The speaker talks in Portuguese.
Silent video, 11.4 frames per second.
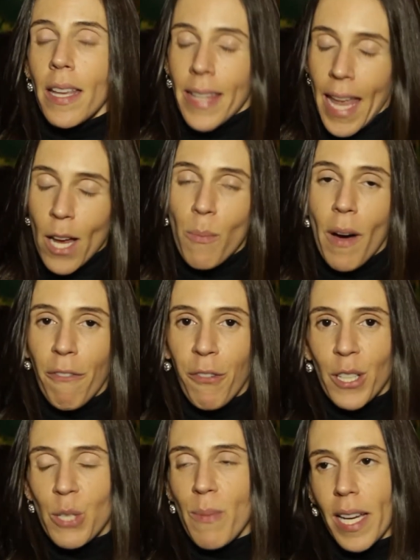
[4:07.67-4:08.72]
Tem uma
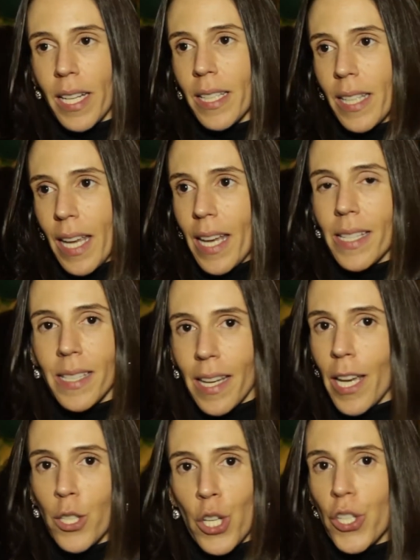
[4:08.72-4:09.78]
força, uma grandeza
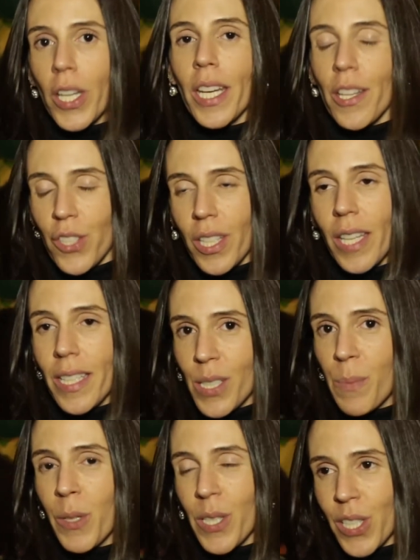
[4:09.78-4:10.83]
e a gente acredita
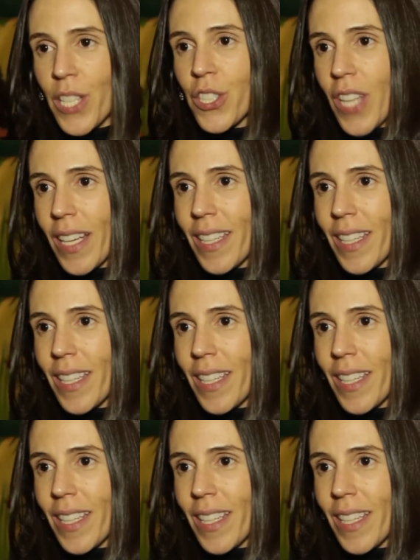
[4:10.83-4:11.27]
nisso por isso que a gente está